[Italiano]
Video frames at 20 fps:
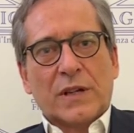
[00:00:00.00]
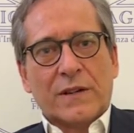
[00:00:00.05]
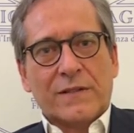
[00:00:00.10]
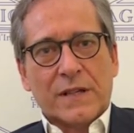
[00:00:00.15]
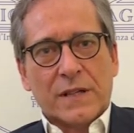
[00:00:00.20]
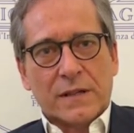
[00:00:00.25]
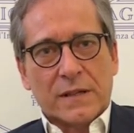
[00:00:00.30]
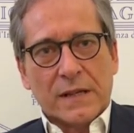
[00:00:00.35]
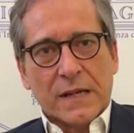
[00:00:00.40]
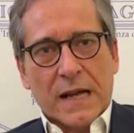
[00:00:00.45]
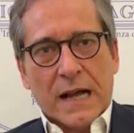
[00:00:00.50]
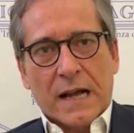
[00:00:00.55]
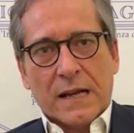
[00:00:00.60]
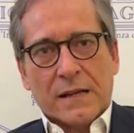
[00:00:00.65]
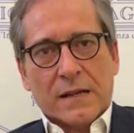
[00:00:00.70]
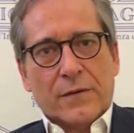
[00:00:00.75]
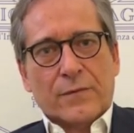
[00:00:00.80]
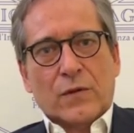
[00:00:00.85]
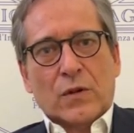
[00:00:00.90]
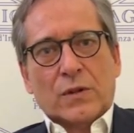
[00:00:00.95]
i 20
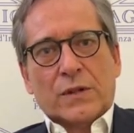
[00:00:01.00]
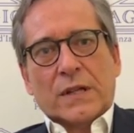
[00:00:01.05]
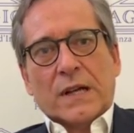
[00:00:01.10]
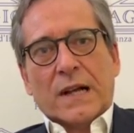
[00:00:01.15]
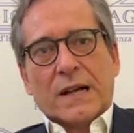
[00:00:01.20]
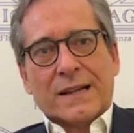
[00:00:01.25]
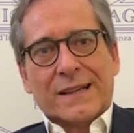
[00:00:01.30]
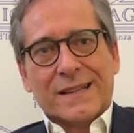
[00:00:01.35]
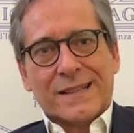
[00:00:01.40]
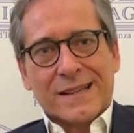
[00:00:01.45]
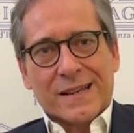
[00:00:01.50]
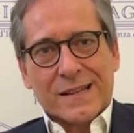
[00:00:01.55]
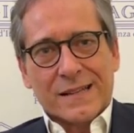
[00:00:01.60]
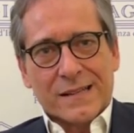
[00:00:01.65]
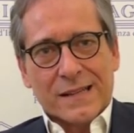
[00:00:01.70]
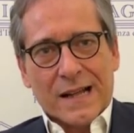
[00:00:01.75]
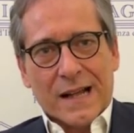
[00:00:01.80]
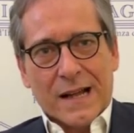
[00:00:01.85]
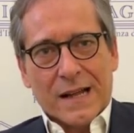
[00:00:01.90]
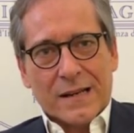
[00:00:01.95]
anni, a volte anche i
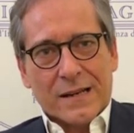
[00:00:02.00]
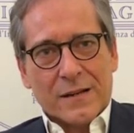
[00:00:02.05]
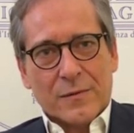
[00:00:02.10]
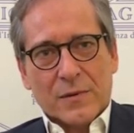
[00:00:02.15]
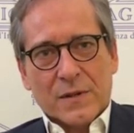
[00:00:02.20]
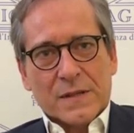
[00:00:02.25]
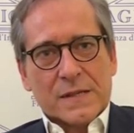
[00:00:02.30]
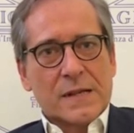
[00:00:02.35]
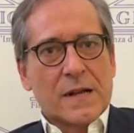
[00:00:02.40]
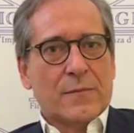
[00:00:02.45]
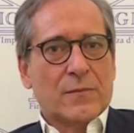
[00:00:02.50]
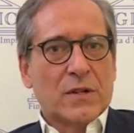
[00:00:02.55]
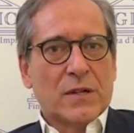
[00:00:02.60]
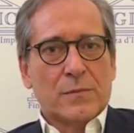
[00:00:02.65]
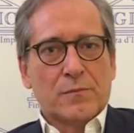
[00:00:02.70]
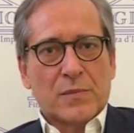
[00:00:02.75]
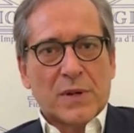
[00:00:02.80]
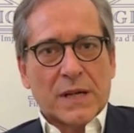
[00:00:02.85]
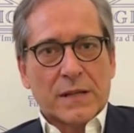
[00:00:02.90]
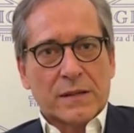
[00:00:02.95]
30 anni, pensiamo agli
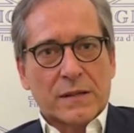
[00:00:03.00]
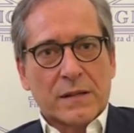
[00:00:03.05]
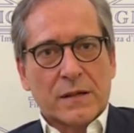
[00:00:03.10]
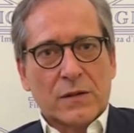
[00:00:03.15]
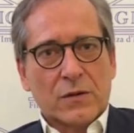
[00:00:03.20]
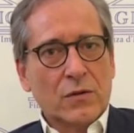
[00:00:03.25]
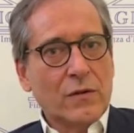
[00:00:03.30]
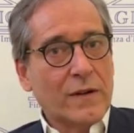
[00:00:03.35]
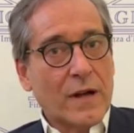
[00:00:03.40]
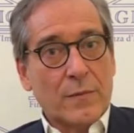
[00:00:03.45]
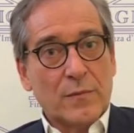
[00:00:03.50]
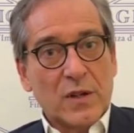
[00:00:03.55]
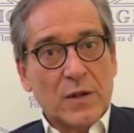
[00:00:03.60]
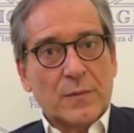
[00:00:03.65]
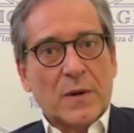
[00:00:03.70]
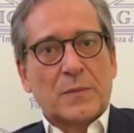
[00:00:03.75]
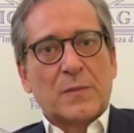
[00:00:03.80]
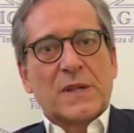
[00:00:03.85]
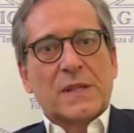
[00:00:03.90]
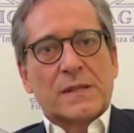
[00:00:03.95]
impianti rinnovabili,
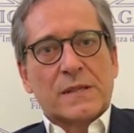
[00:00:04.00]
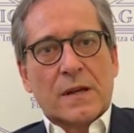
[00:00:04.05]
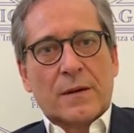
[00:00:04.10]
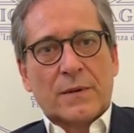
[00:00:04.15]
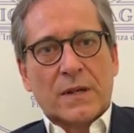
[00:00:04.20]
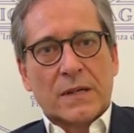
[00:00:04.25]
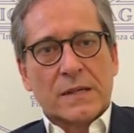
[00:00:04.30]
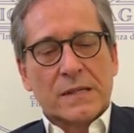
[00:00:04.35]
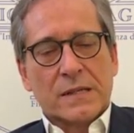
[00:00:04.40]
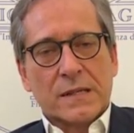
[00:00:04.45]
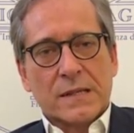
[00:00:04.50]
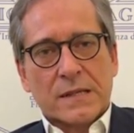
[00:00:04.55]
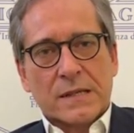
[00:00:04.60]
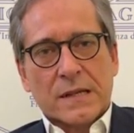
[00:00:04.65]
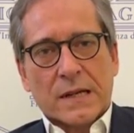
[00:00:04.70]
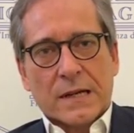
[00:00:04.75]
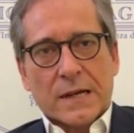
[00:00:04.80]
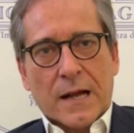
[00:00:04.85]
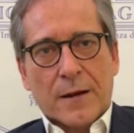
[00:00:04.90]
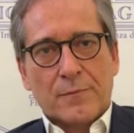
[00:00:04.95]
ma pensiamo alla
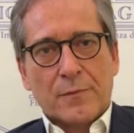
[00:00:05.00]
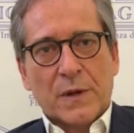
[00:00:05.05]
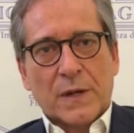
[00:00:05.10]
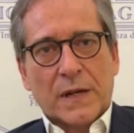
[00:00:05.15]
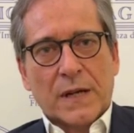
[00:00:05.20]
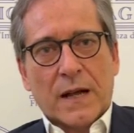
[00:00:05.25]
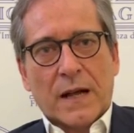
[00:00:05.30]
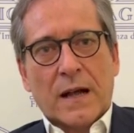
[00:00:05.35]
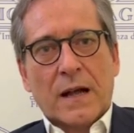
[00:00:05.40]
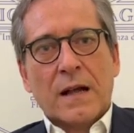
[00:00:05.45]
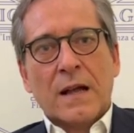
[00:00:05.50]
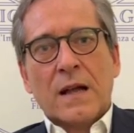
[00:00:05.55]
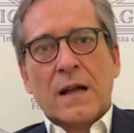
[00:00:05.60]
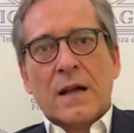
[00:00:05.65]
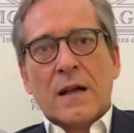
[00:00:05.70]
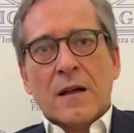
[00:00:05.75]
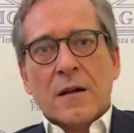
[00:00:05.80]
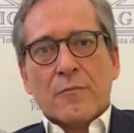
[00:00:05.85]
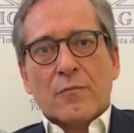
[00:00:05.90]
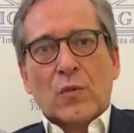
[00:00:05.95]
stessa RAB che ha
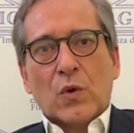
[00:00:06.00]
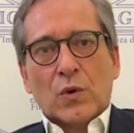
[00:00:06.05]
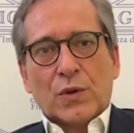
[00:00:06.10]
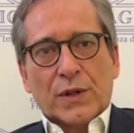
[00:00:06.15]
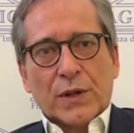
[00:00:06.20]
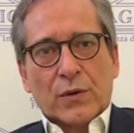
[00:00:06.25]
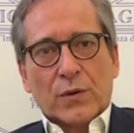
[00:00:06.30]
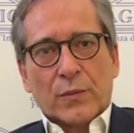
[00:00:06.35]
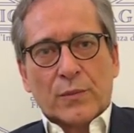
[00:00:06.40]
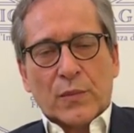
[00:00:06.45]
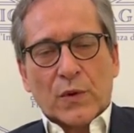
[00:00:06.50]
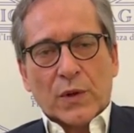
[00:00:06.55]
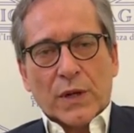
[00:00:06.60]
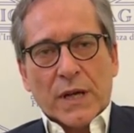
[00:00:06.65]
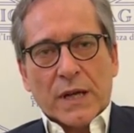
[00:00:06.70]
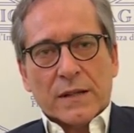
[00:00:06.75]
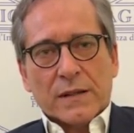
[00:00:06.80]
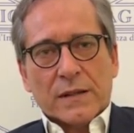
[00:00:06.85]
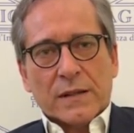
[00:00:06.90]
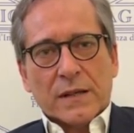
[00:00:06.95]
molte
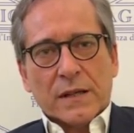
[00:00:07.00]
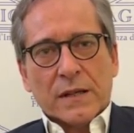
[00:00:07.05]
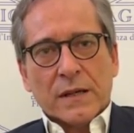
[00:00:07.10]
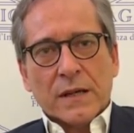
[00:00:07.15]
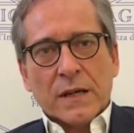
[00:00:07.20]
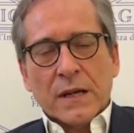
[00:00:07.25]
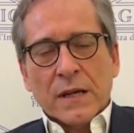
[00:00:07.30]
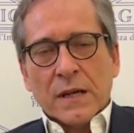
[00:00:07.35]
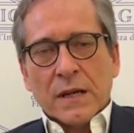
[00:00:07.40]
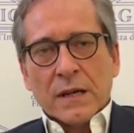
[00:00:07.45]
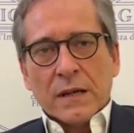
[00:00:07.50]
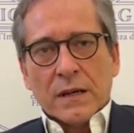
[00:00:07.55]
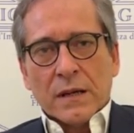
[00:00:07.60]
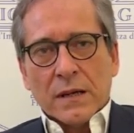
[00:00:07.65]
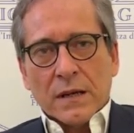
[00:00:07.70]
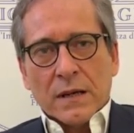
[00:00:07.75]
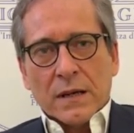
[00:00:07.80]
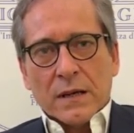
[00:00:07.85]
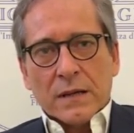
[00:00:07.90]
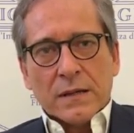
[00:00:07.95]
componenti
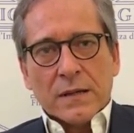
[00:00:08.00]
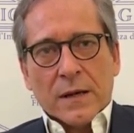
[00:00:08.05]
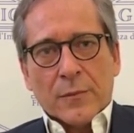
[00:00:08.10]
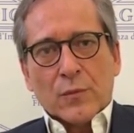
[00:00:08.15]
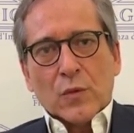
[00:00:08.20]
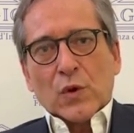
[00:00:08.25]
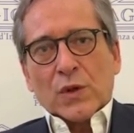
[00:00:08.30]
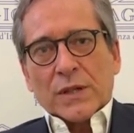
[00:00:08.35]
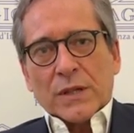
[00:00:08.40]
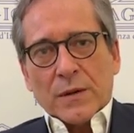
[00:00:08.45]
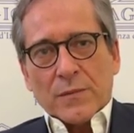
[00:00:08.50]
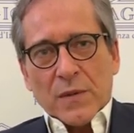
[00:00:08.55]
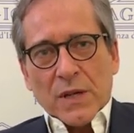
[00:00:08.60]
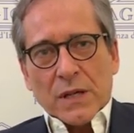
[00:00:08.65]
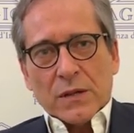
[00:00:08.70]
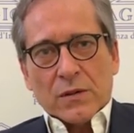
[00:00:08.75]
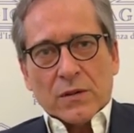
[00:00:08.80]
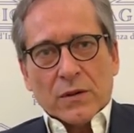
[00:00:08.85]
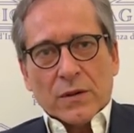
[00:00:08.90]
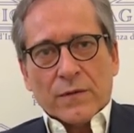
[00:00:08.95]
eh, di
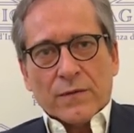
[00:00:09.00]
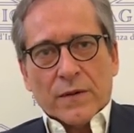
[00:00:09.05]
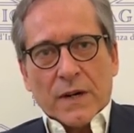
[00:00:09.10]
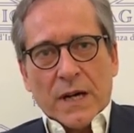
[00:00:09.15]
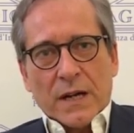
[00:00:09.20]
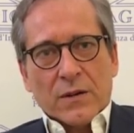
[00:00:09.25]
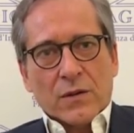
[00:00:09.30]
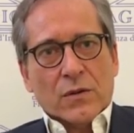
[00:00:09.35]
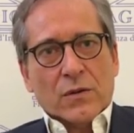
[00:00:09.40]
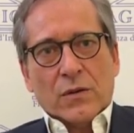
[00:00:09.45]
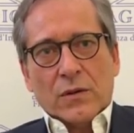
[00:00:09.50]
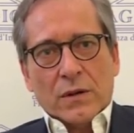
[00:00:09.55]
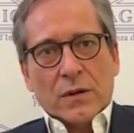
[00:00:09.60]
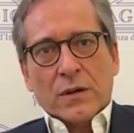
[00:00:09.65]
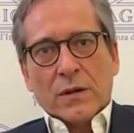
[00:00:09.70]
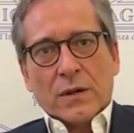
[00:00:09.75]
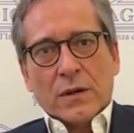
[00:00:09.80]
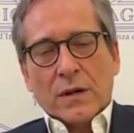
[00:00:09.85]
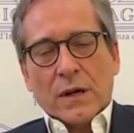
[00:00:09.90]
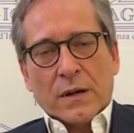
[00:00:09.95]
ammortamento che vanno
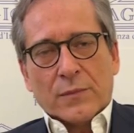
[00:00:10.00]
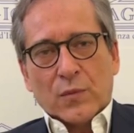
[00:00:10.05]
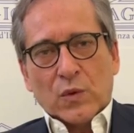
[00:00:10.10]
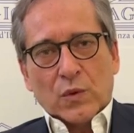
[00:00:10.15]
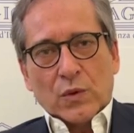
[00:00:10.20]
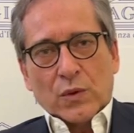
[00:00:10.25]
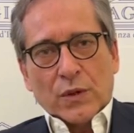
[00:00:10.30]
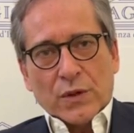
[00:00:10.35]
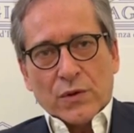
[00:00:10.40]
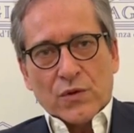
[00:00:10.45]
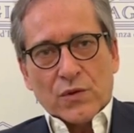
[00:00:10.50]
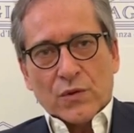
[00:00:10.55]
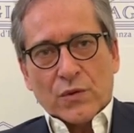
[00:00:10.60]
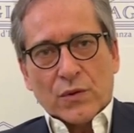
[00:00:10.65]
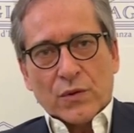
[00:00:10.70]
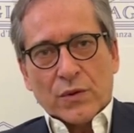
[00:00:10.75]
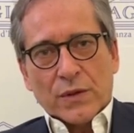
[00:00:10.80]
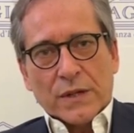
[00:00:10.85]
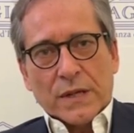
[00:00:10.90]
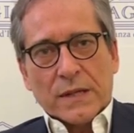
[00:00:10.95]
appunto
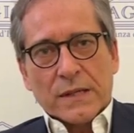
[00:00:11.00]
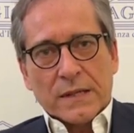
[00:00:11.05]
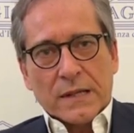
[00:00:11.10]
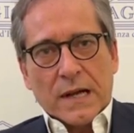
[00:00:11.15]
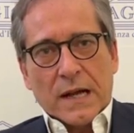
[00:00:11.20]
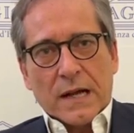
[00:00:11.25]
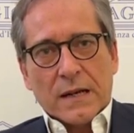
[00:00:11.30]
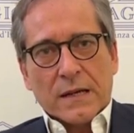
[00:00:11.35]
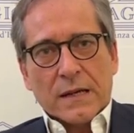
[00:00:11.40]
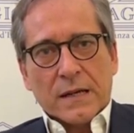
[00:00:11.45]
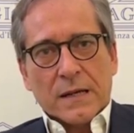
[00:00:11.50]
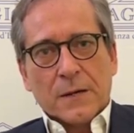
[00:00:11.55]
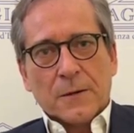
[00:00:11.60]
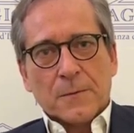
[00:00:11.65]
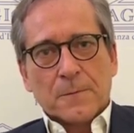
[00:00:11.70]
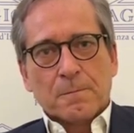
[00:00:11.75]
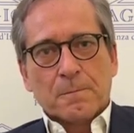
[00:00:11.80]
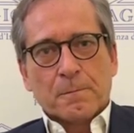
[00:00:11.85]
raggiungono i 30 anni.